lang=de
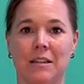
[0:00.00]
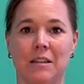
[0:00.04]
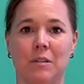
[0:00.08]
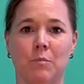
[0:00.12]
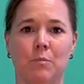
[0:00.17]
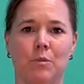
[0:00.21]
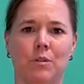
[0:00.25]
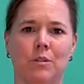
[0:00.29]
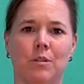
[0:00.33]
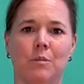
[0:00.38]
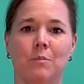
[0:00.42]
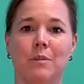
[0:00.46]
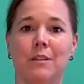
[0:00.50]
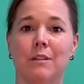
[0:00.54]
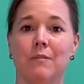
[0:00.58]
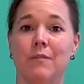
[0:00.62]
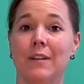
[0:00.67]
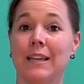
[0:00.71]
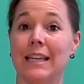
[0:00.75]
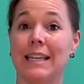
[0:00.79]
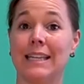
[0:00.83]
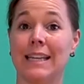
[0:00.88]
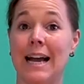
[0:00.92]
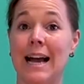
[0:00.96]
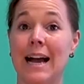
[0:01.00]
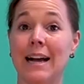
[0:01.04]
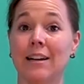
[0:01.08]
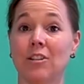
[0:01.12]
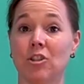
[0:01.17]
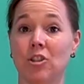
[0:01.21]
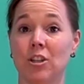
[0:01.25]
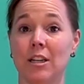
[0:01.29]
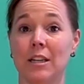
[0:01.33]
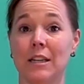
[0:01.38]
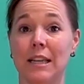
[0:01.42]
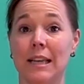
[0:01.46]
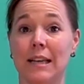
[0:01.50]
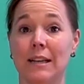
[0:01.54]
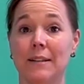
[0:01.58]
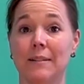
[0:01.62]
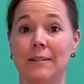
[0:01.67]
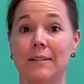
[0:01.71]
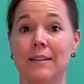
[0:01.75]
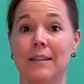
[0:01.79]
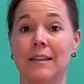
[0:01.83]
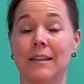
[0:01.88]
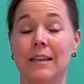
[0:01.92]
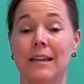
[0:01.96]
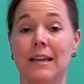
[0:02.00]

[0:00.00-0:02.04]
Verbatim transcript: ich möchte mich vegetarisch ernähren.